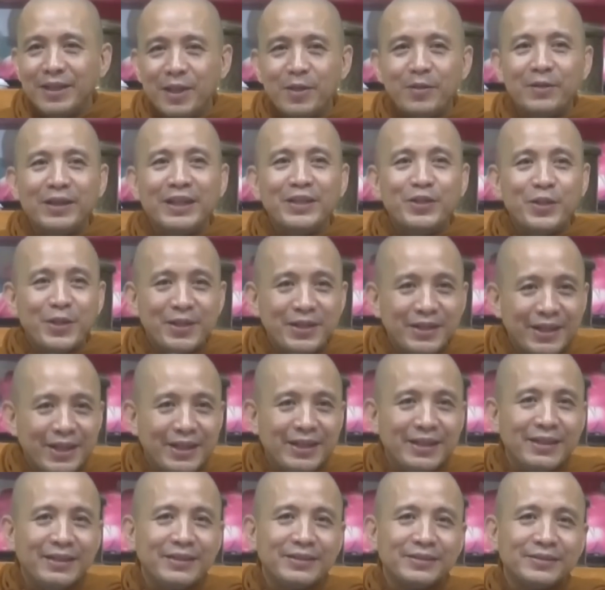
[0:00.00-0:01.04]
nhiều cái suy
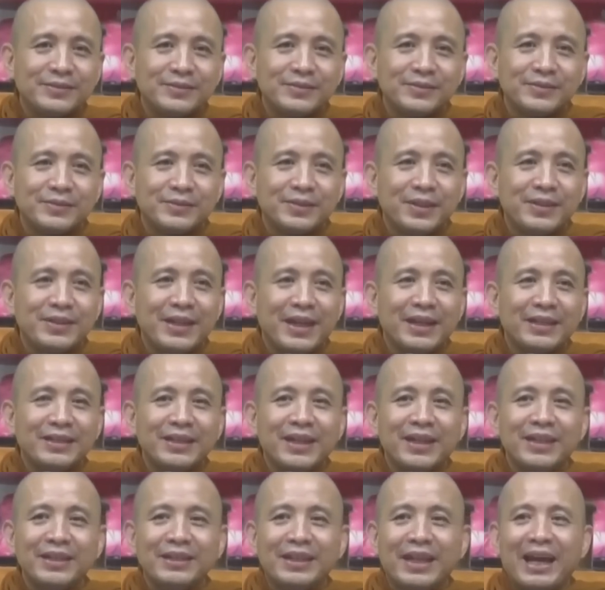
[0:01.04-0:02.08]
nghĩ nó
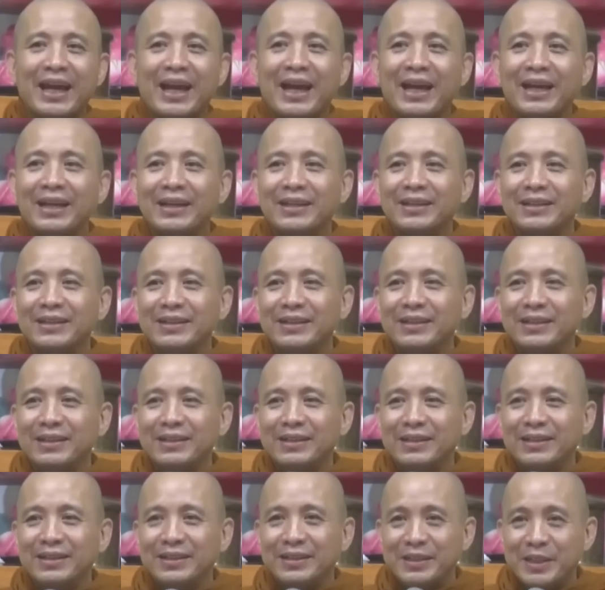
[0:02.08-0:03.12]
dẫn đến là
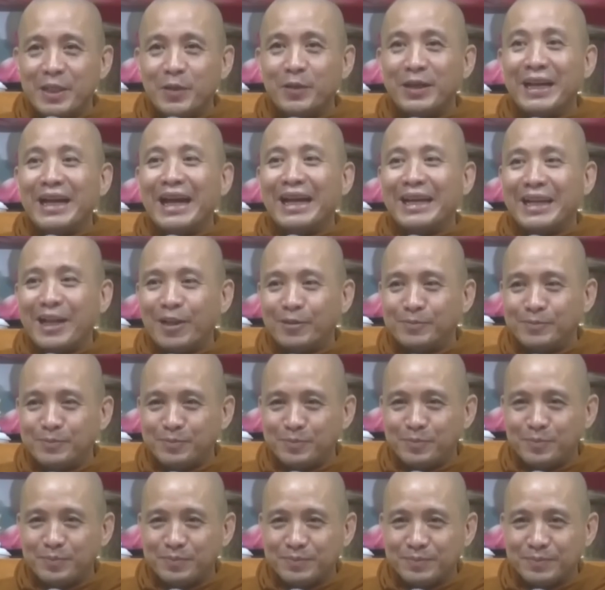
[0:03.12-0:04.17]
nhiều cái hành
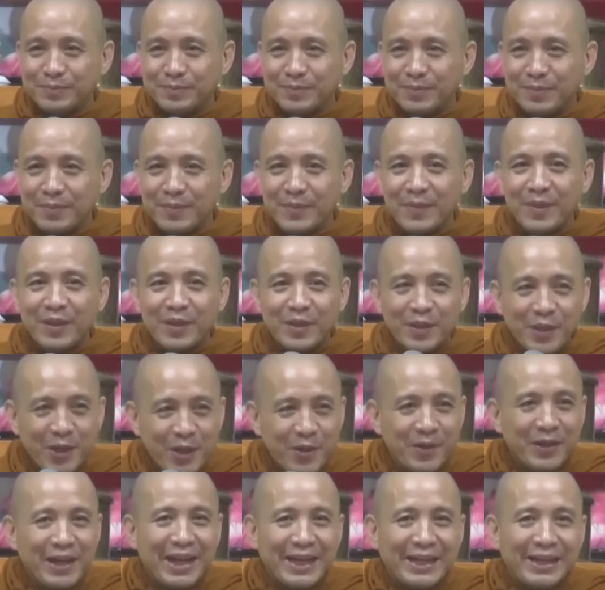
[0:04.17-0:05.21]
động
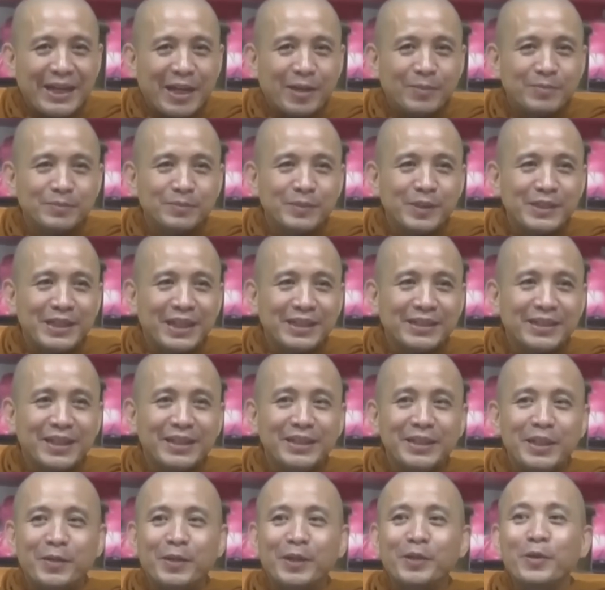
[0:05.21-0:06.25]
nhiều cái hành động nó
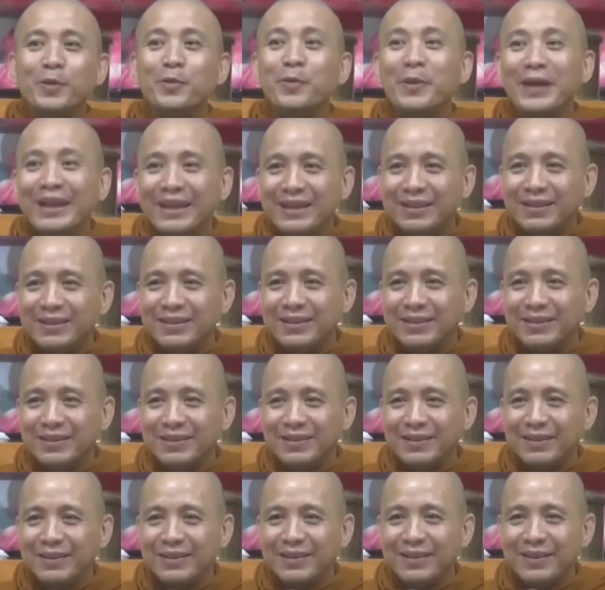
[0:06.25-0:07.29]
dẫn đến nhiều cái thói quen
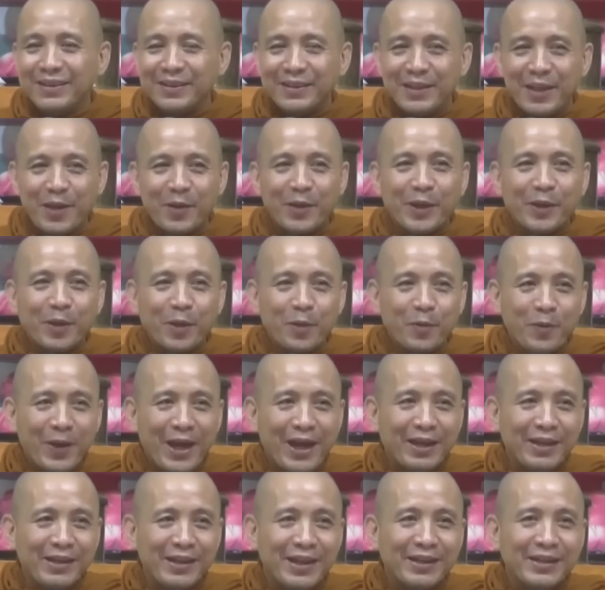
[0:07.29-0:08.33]
nhiều cái thói
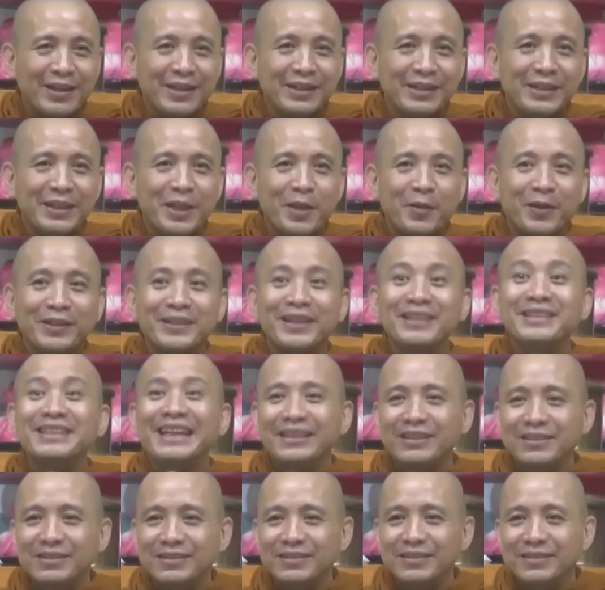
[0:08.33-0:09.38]
quen nó dẫn đến nhiều cái
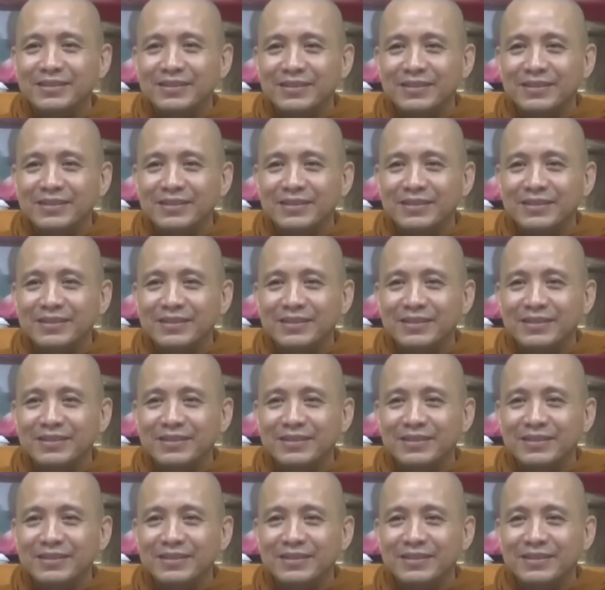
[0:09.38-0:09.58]
tính cách